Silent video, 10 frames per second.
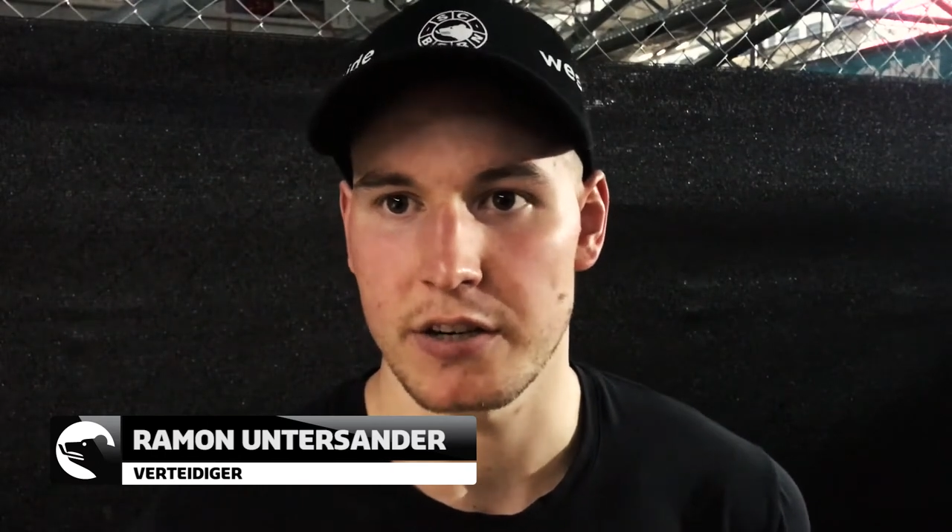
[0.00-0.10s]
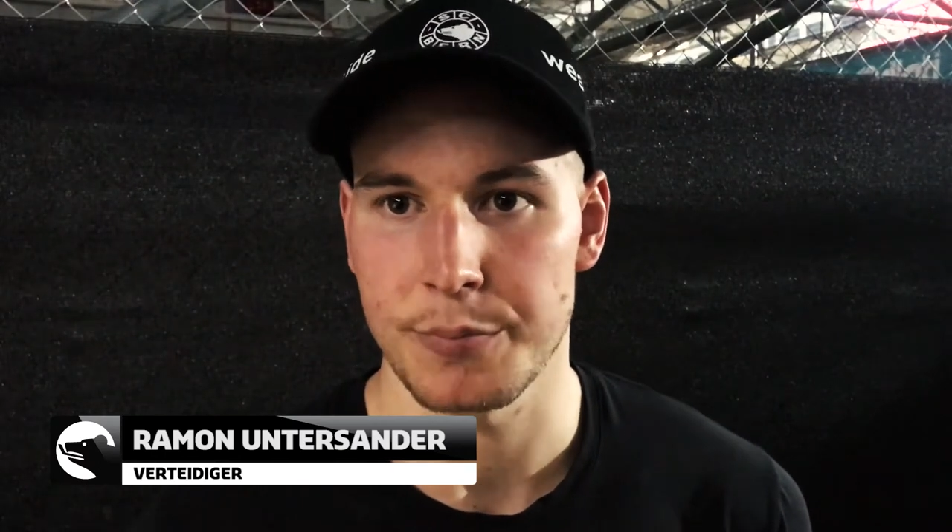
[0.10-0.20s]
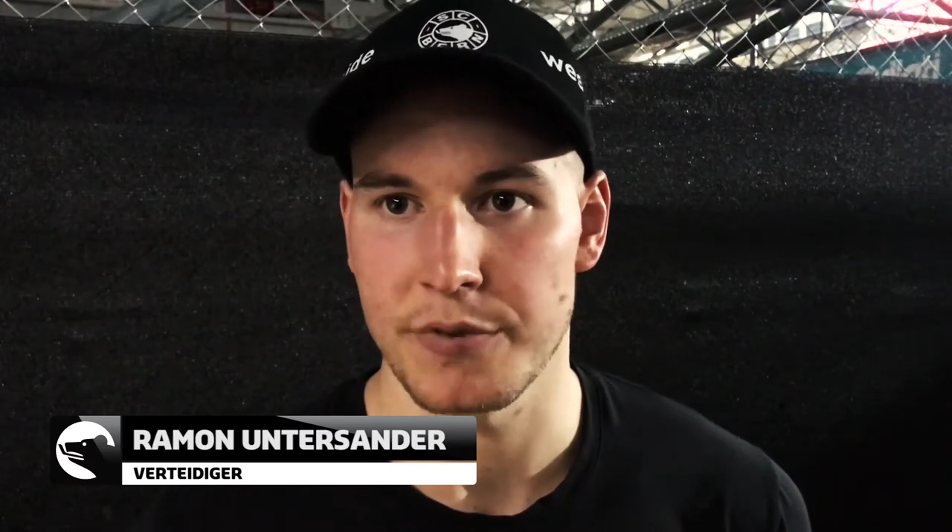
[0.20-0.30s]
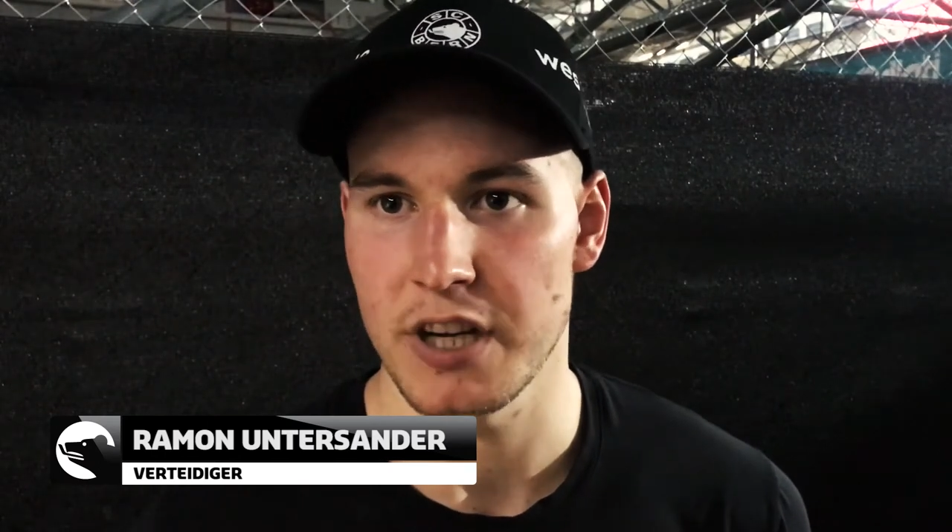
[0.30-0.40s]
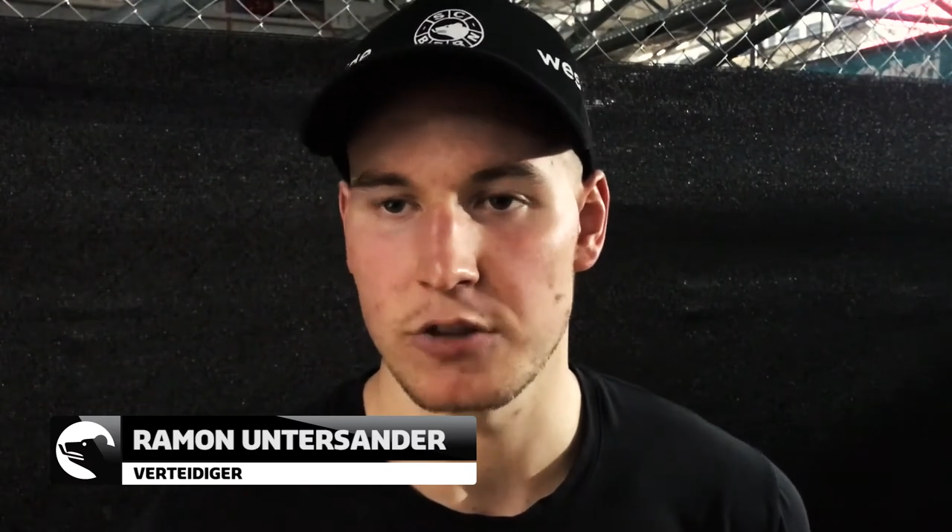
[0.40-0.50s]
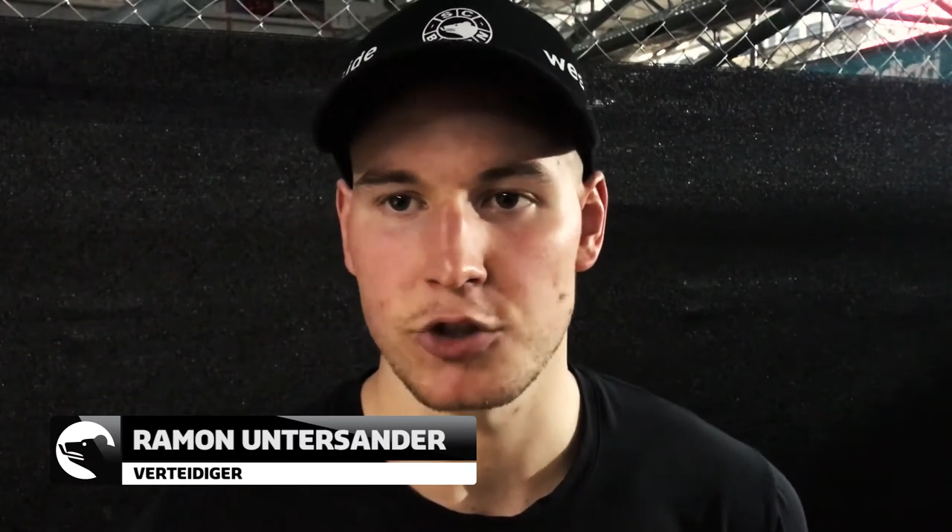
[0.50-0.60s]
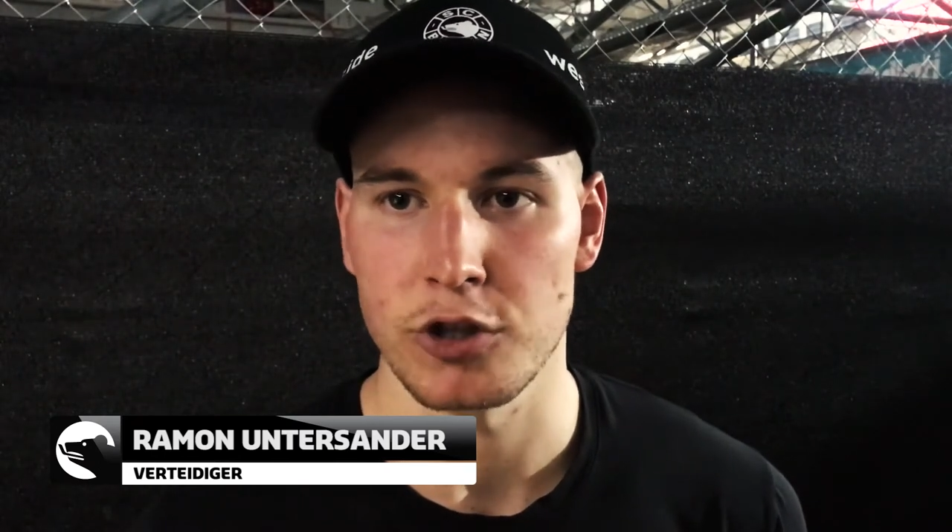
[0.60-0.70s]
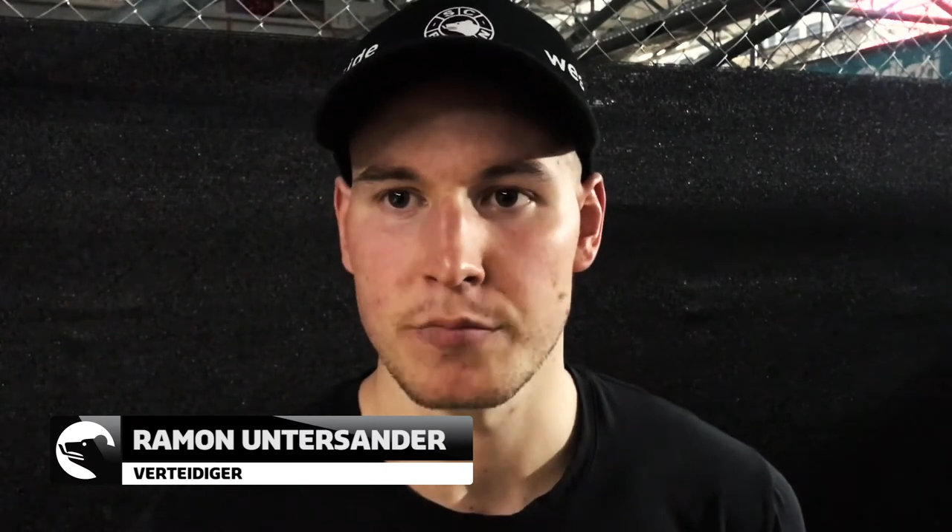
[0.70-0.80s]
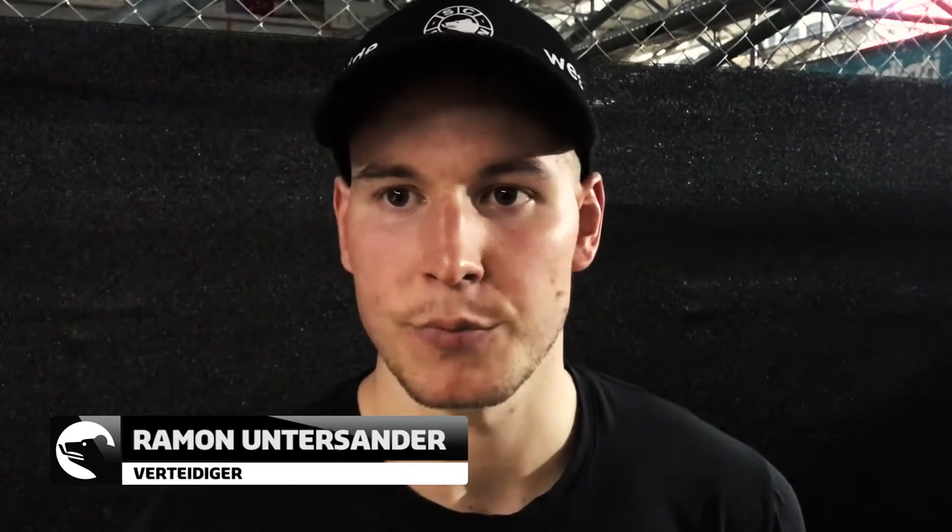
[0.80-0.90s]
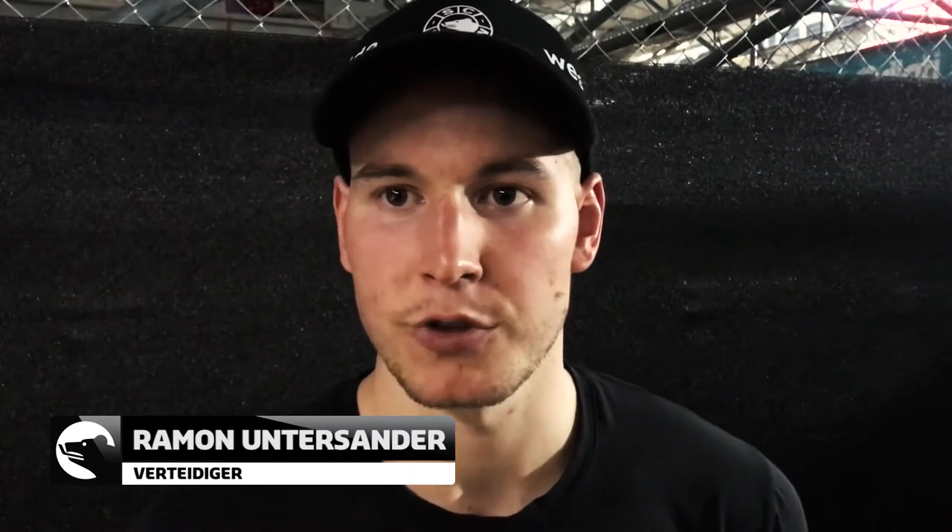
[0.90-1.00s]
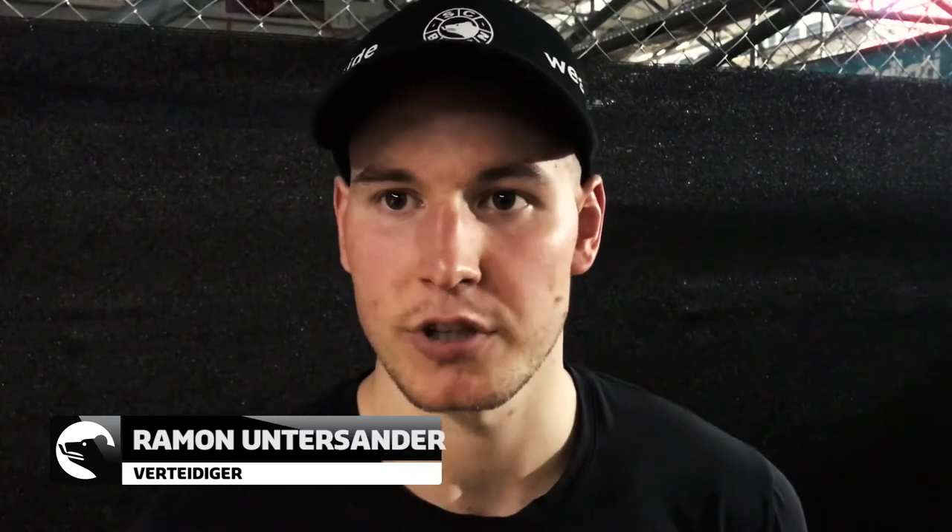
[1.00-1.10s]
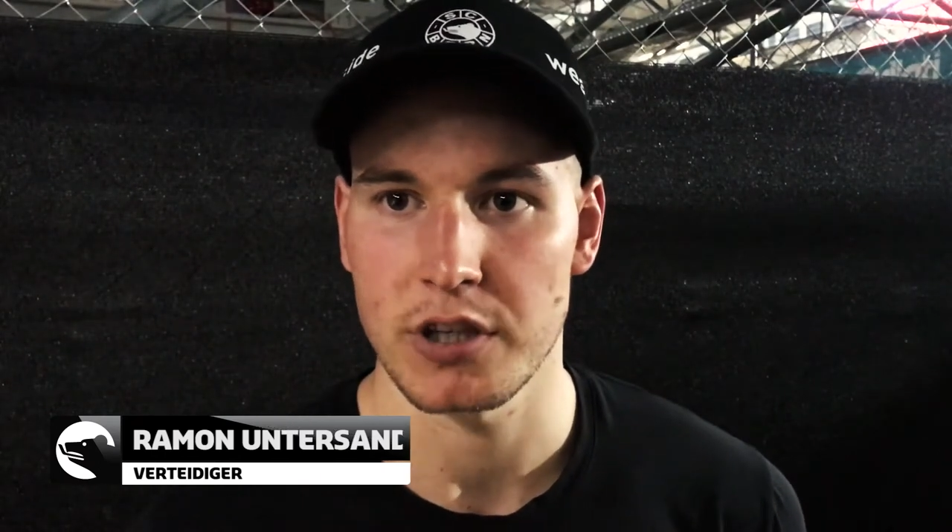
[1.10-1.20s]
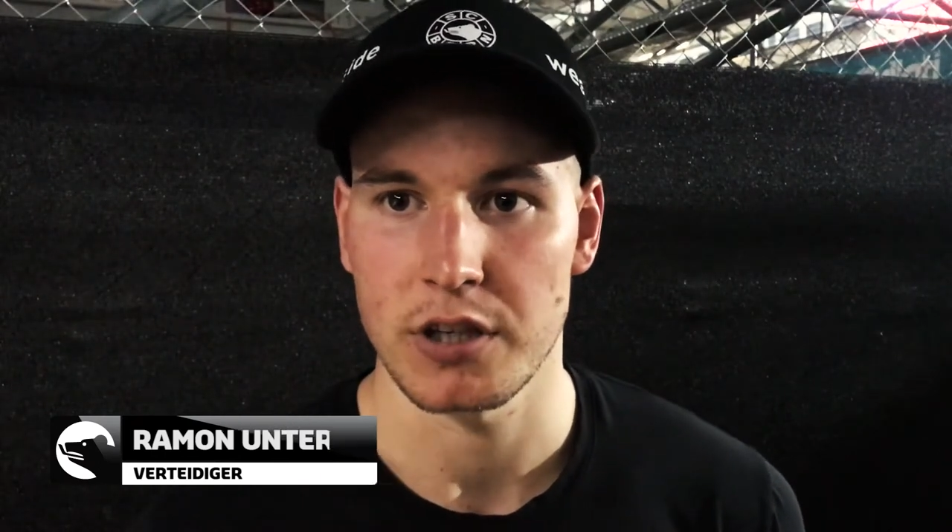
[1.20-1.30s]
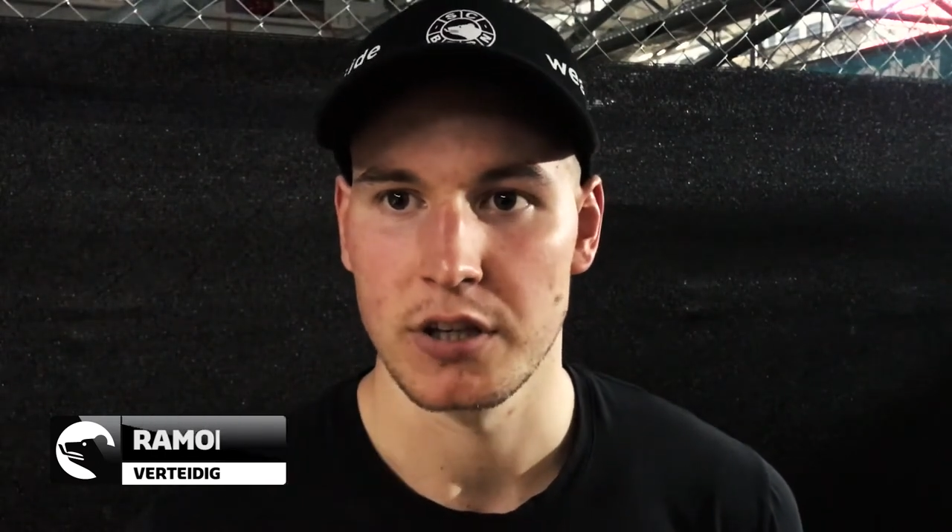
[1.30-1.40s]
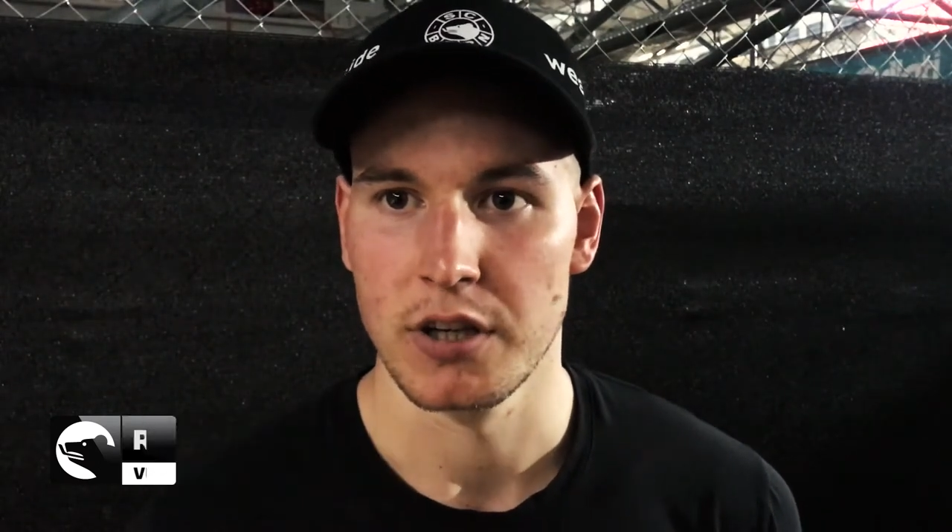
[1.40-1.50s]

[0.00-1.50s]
aber wie auch die Stürmer müssen, äh,